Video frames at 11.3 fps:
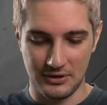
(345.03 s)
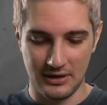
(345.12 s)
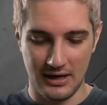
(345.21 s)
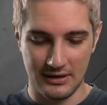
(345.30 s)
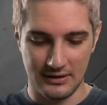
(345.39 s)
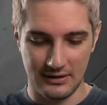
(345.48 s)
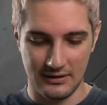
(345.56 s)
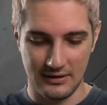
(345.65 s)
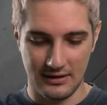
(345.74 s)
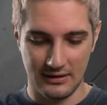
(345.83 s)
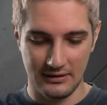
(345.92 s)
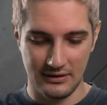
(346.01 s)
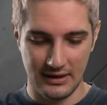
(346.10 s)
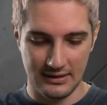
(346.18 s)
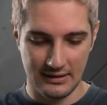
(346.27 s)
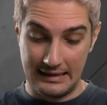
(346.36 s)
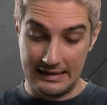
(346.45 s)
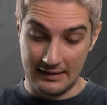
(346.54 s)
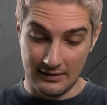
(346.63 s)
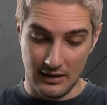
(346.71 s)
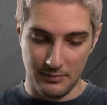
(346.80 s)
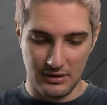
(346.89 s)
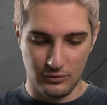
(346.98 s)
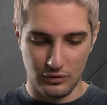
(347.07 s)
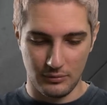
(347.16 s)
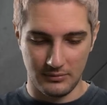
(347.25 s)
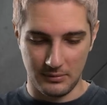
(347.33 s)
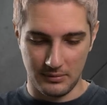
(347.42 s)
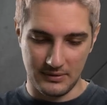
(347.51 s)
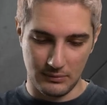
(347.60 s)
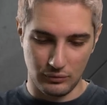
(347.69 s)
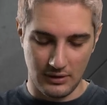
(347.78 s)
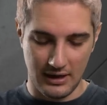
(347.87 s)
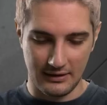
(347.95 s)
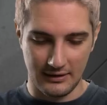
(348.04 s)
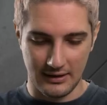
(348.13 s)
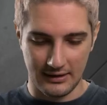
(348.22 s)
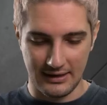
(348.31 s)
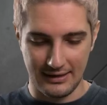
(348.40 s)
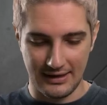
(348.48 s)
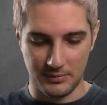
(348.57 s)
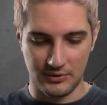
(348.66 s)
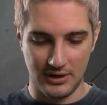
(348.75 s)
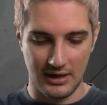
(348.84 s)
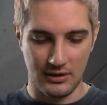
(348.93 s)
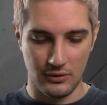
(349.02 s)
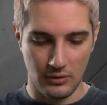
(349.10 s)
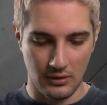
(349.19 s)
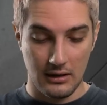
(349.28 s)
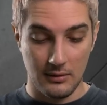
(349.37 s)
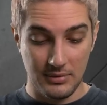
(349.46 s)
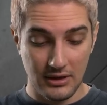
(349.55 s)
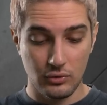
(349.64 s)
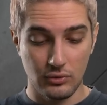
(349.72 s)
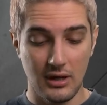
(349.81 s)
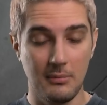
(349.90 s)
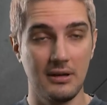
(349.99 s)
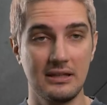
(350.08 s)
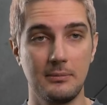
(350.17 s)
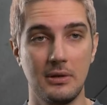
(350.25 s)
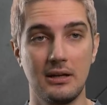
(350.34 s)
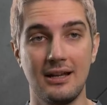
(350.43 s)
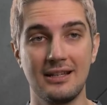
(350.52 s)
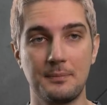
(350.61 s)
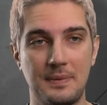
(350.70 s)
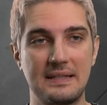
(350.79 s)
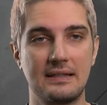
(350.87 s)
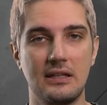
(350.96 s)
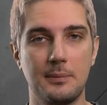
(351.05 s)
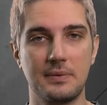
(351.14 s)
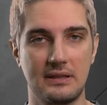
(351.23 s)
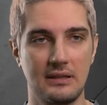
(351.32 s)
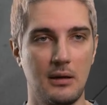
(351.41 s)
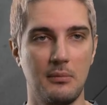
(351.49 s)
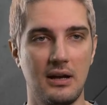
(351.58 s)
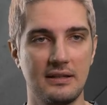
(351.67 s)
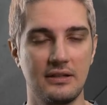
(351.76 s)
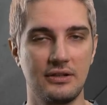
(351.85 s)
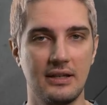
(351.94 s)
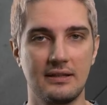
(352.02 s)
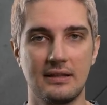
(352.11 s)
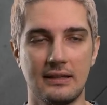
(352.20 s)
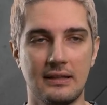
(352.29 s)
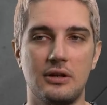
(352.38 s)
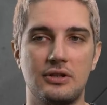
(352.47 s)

bir şeyler e, yakalayacağız diye tahmin ediyorum tabii biz bunu kaydederken net bir şeyler yok. E, bir de şundan bahsetmek lazım. Pistin yapısından bahsedeceğiz dedik.